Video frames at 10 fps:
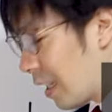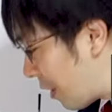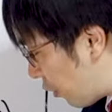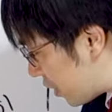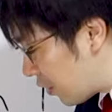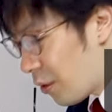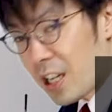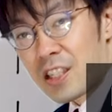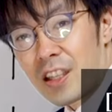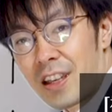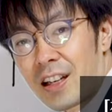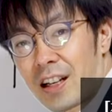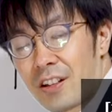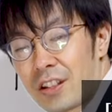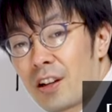ただまあこっちの方がスッキリ書
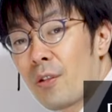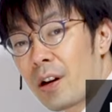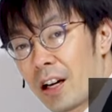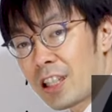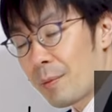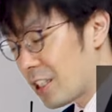けるんでこう書いて